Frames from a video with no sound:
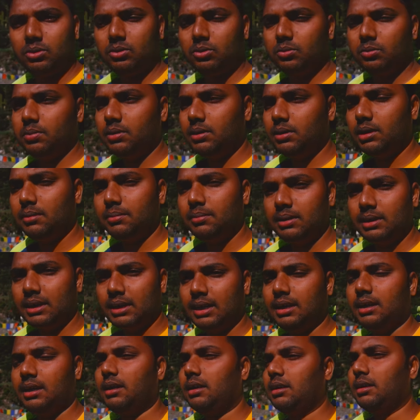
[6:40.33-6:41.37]
तो भैया
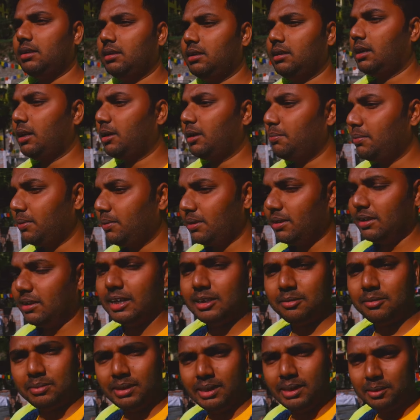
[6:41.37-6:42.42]
बता रहे हैं कि यहाँ
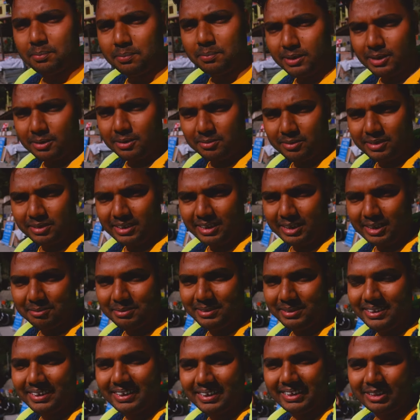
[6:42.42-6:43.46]
पर रात में लिपट
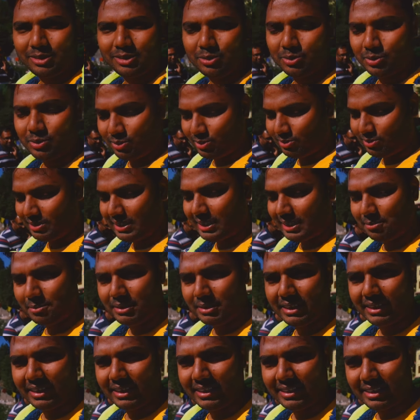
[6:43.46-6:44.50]
वगैरह भी हैं तो
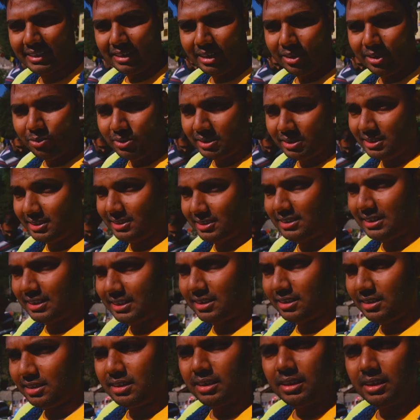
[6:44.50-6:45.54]
रात में टहलना अलाउड नहीं है
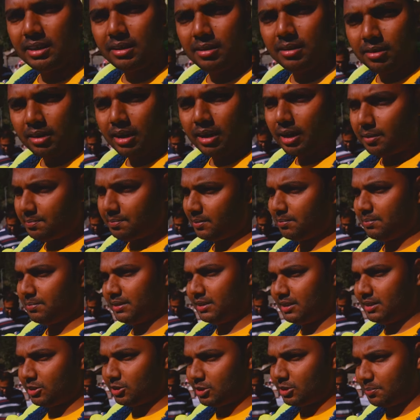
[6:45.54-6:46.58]
ज़्यादा आप
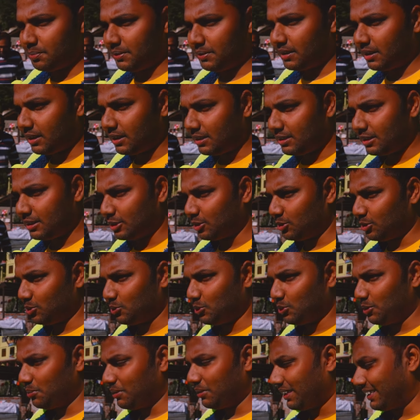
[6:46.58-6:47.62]
अपने रिस्क पे टहल
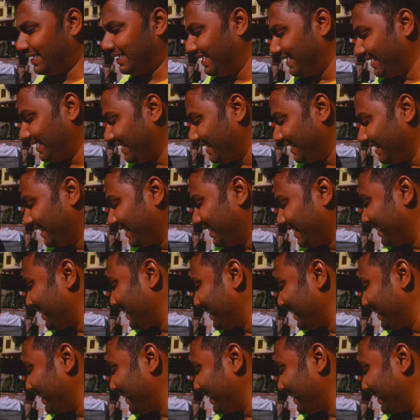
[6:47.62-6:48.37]
सकते हो कोई बात नहीं